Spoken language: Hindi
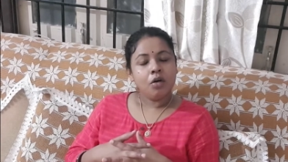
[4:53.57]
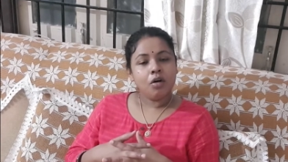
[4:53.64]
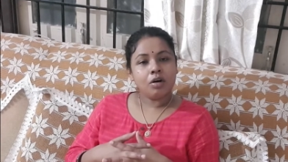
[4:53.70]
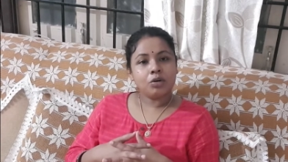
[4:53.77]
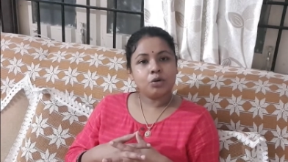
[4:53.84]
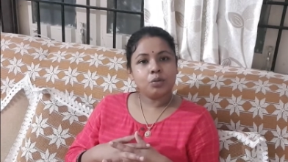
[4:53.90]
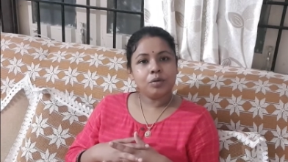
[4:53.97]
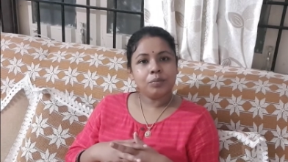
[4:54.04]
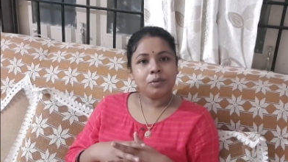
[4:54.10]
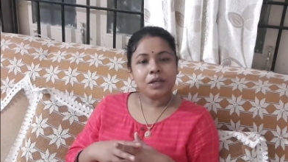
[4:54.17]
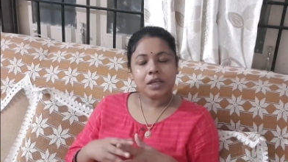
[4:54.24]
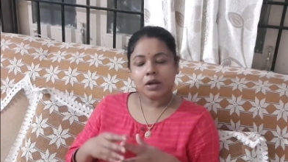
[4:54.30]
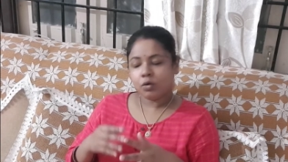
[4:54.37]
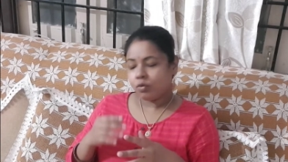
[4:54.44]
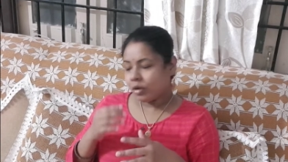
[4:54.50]
अक्टूबर में
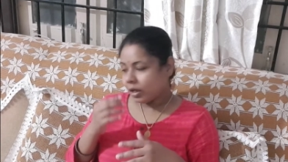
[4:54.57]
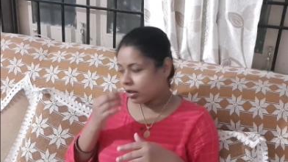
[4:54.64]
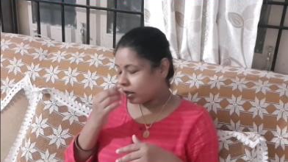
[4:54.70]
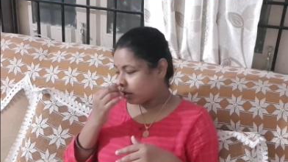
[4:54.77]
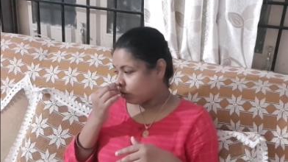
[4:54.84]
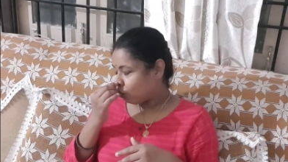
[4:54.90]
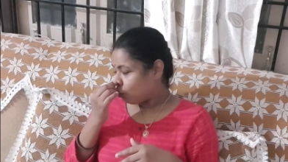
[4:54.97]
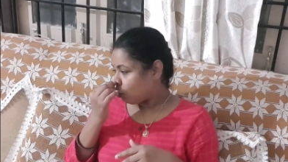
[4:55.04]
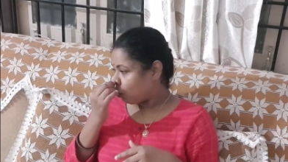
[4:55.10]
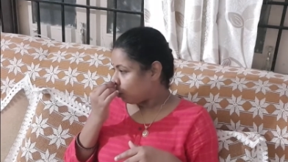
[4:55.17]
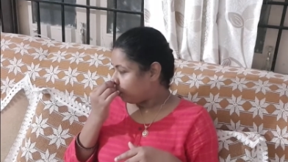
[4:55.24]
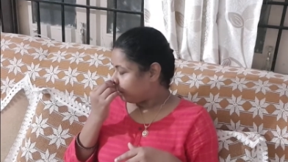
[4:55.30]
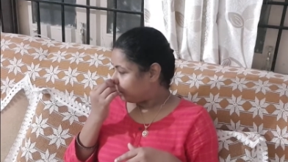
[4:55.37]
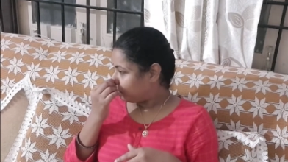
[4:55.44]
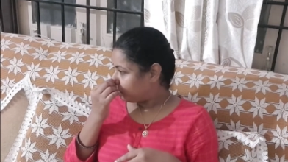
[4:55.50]
क्या हुआ कि वो
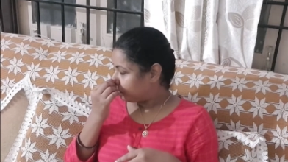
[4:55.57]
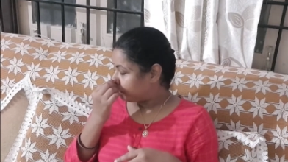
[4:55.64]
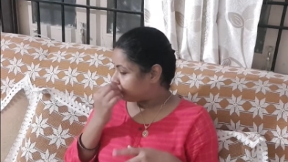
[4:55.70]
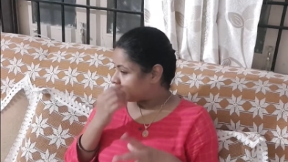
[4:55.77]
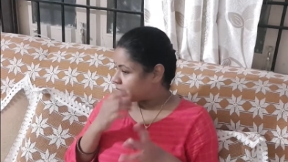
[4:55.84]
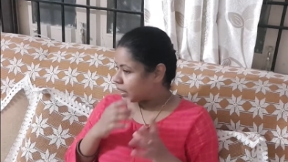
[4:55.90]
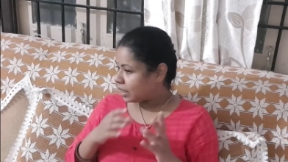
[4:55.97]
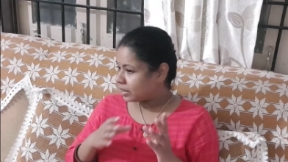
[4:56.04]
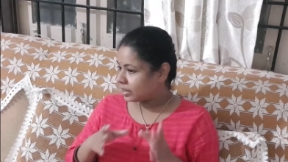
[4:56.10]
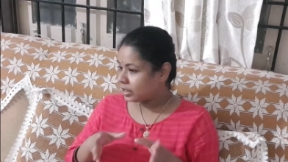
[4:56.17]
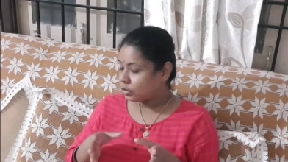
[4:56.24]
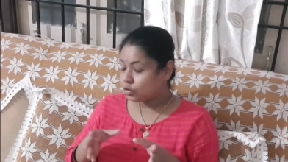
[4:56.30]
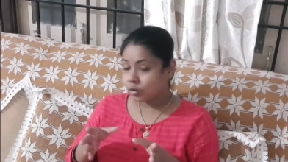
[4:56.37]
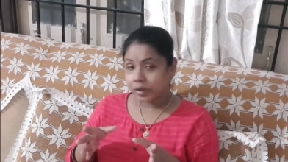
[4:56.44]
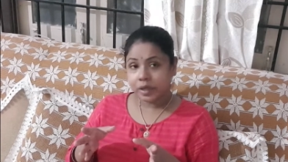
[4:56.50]

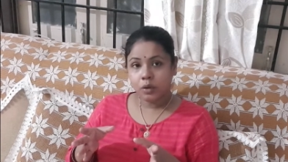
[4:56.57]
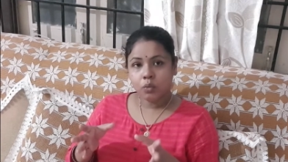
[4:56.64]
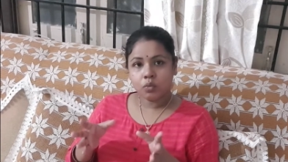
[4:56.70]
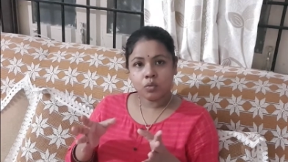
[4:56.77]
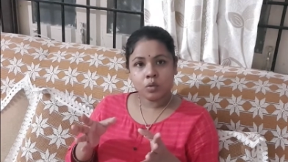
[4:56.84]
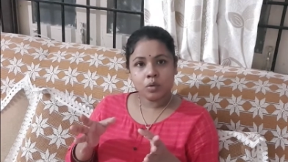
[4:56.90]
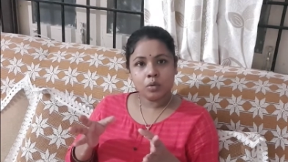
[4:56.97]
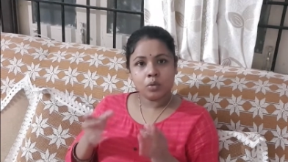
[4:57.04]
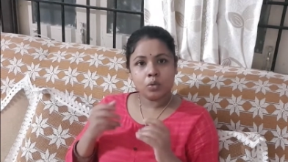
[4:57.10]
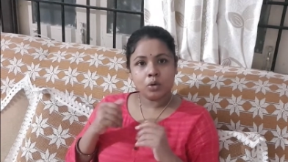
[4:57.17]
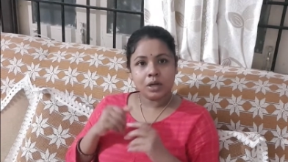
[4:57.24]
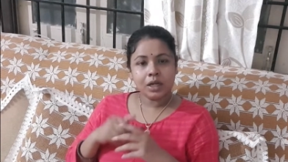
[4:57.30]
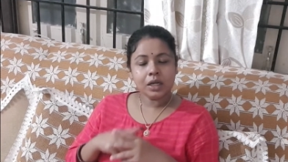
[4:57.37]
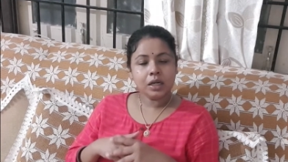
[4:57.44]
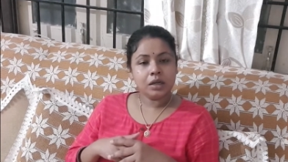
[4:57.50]
कार्तिक जो है वो
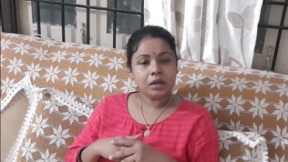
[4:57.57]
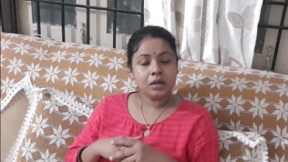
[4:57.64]
गुल्लक